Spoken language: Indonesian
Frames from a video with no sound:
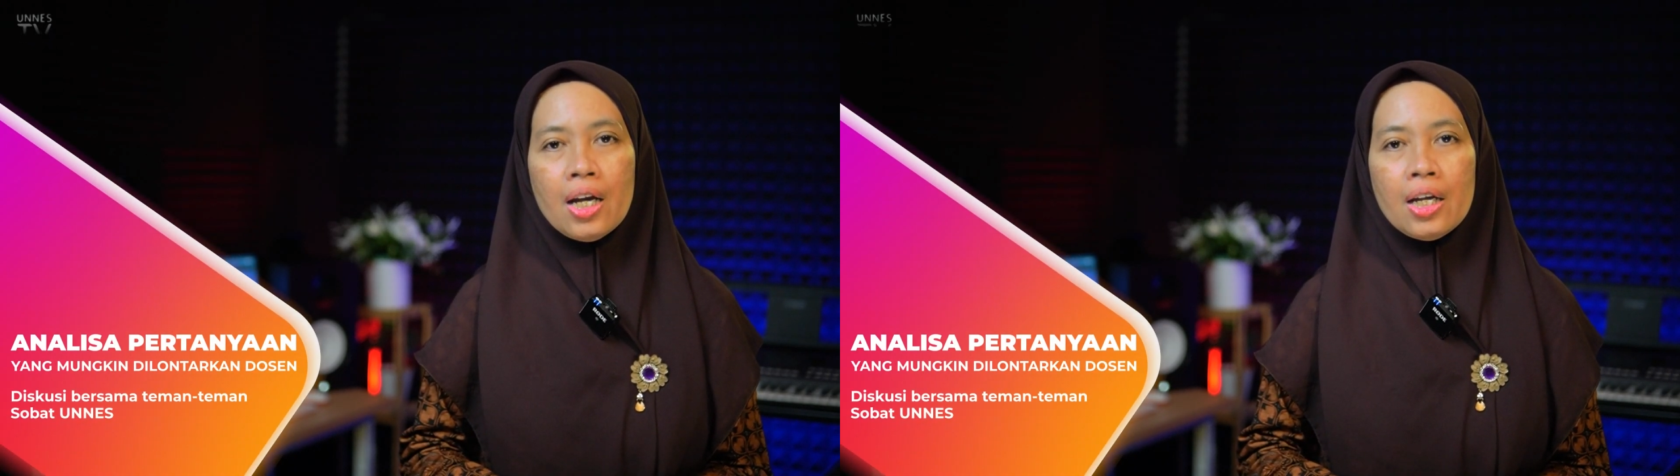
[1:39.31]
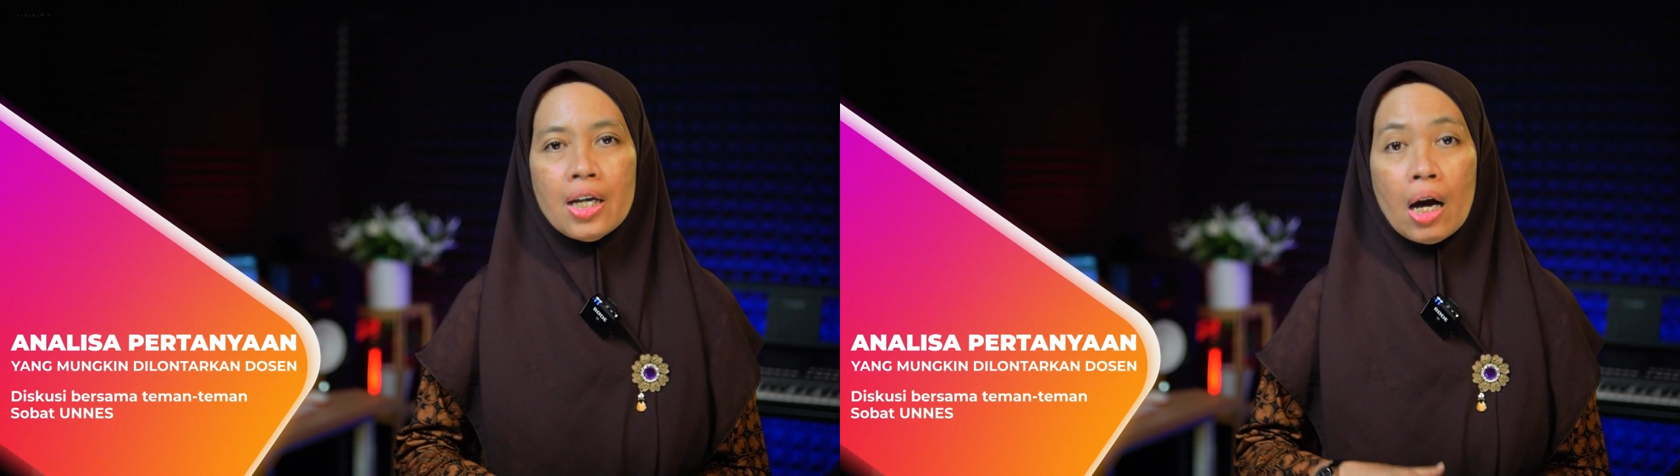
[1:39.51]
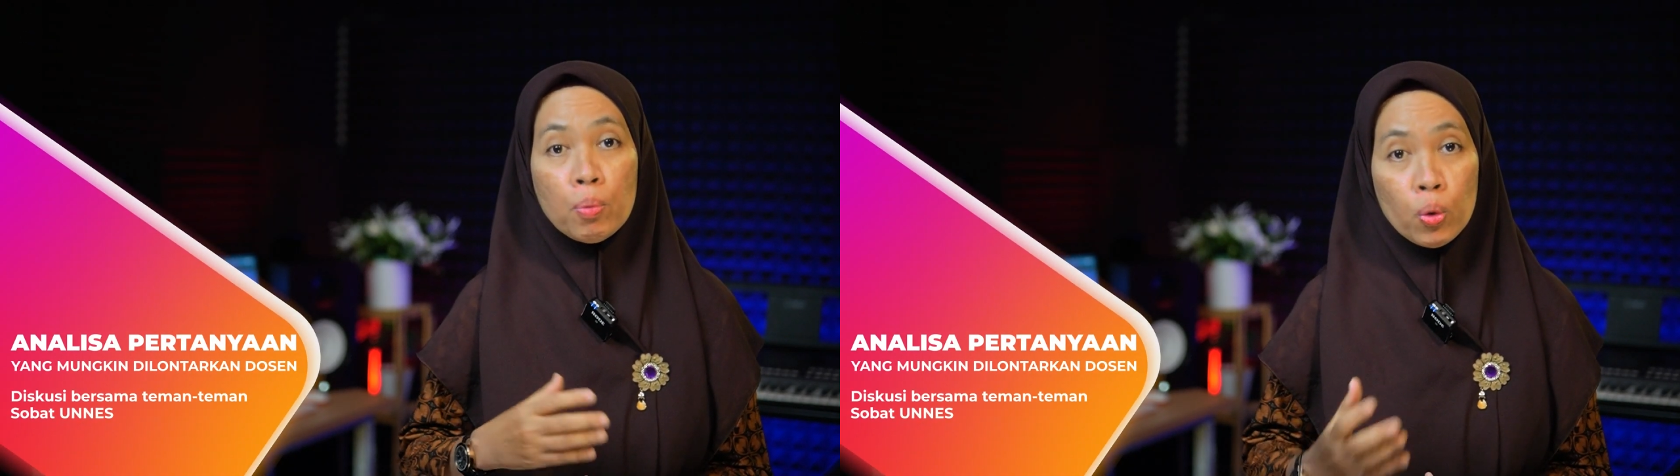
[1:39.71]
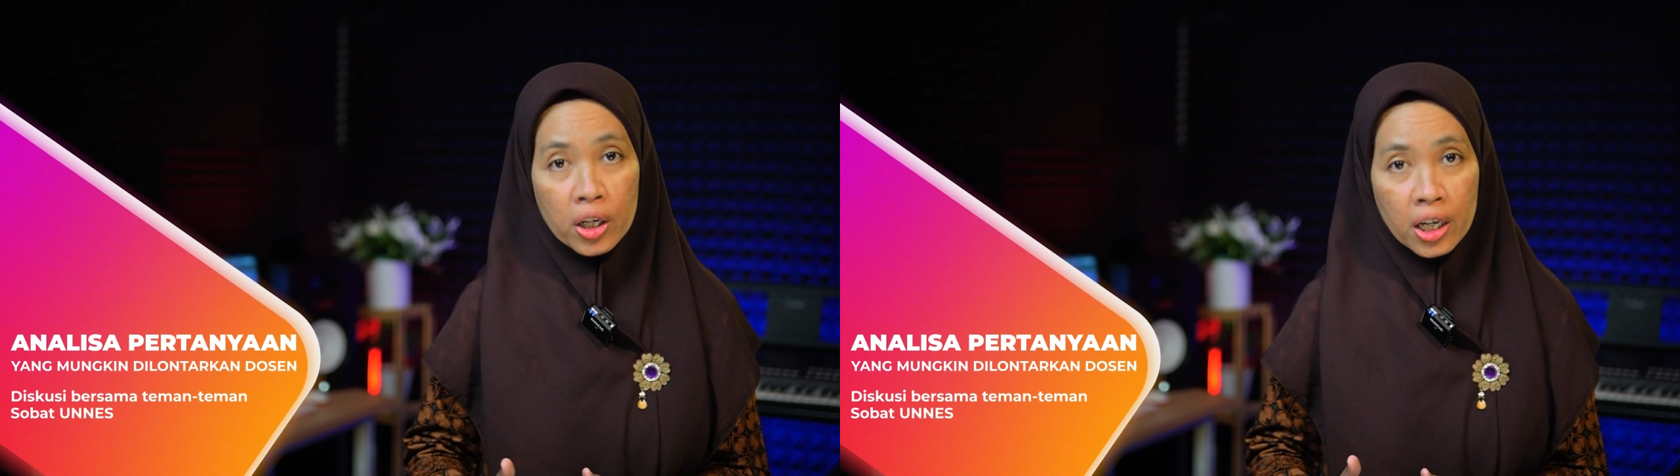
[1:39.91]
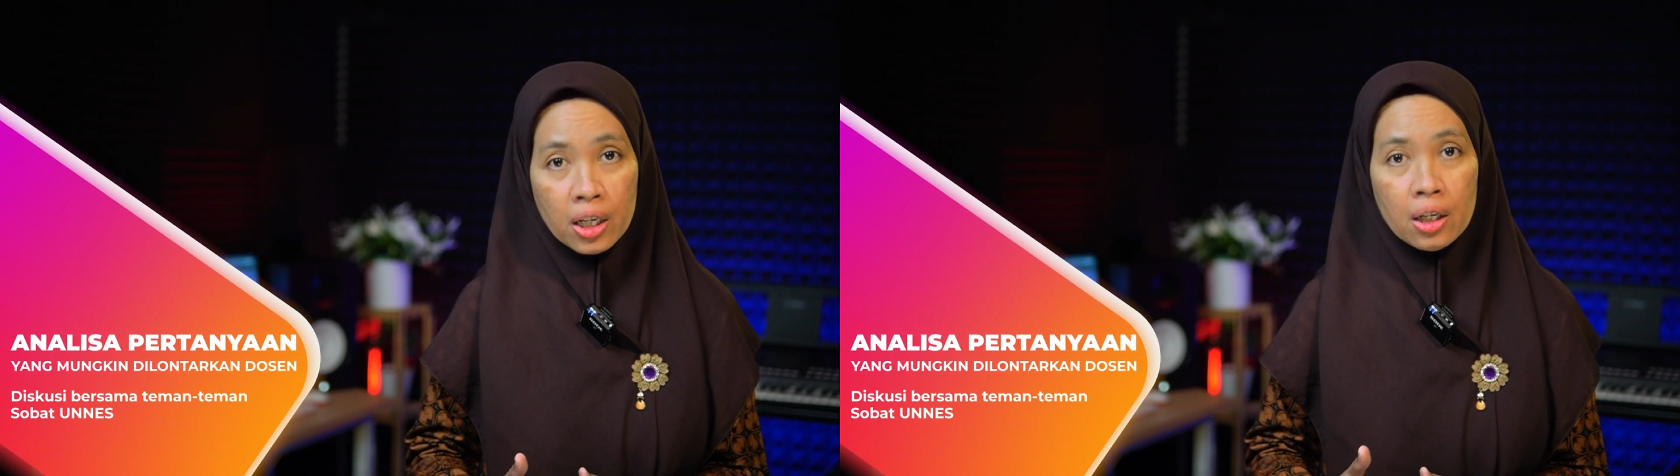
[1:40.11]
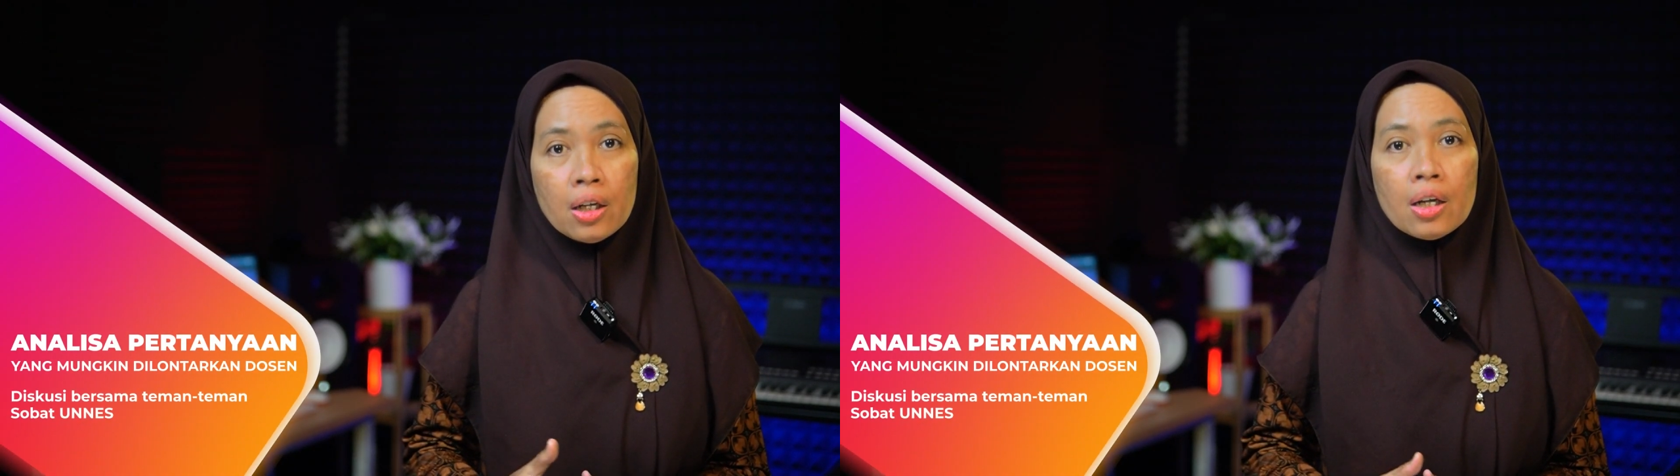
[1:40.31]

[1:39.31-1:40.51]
yang mungkin